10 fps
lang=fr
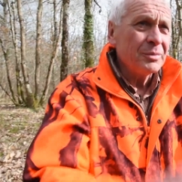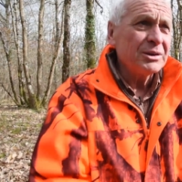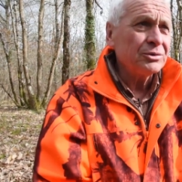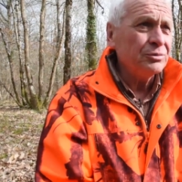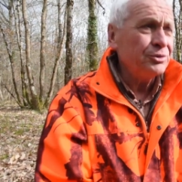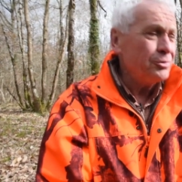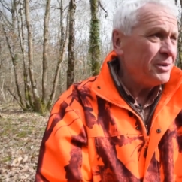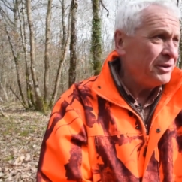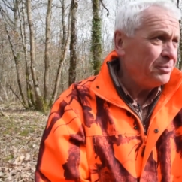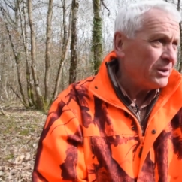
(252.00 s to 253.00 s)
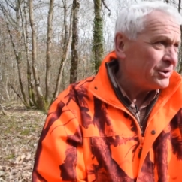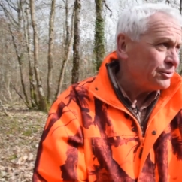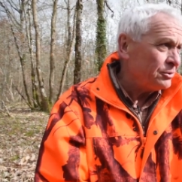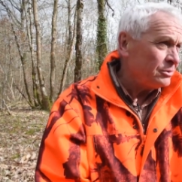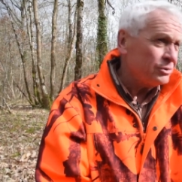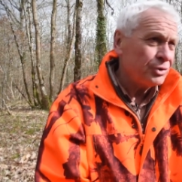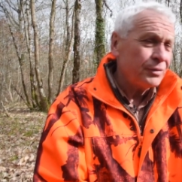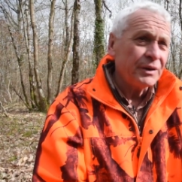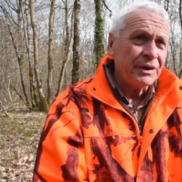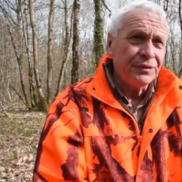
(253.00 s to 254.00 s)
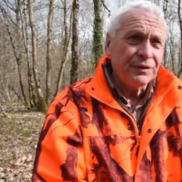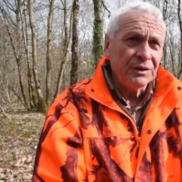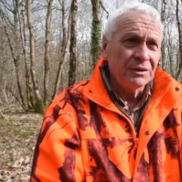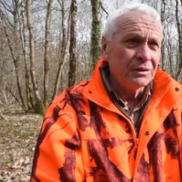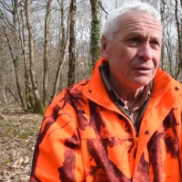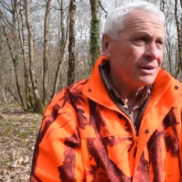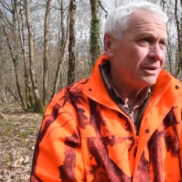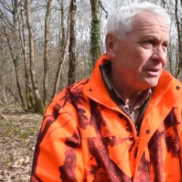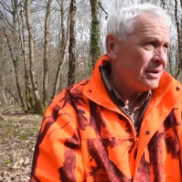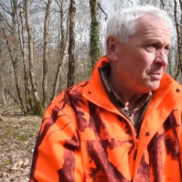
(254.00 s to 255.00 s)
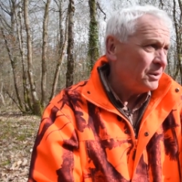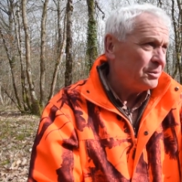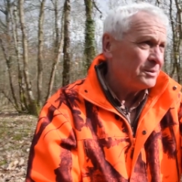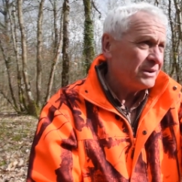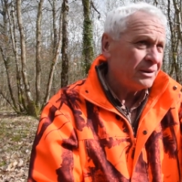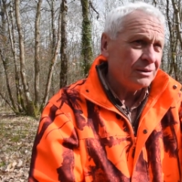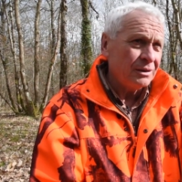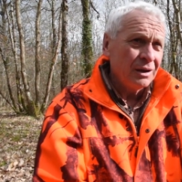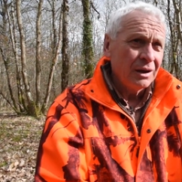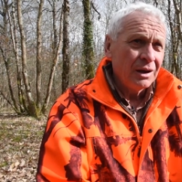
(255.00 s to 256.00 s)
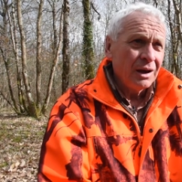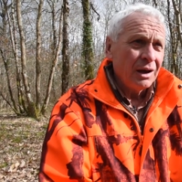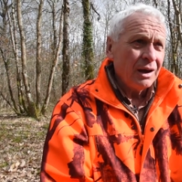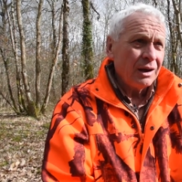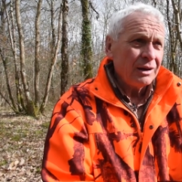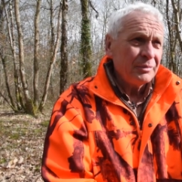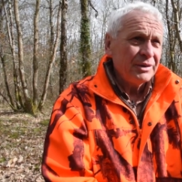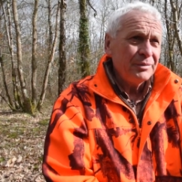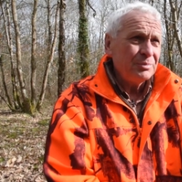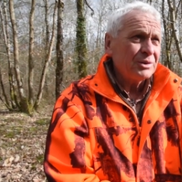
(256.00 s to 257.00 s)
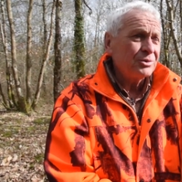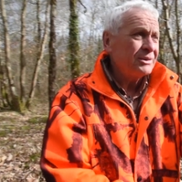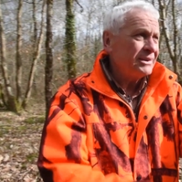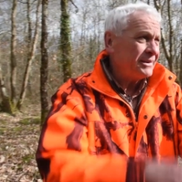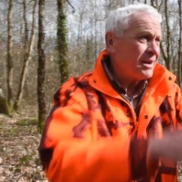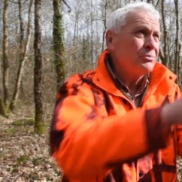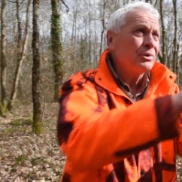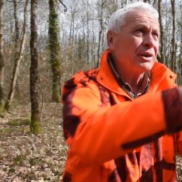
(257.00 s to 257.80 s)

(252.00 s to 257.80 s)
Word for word: dans ma zone de manipulation, je vérifie qu'il n'y a pas d'obstacle à la manipulation de cette arme. Mon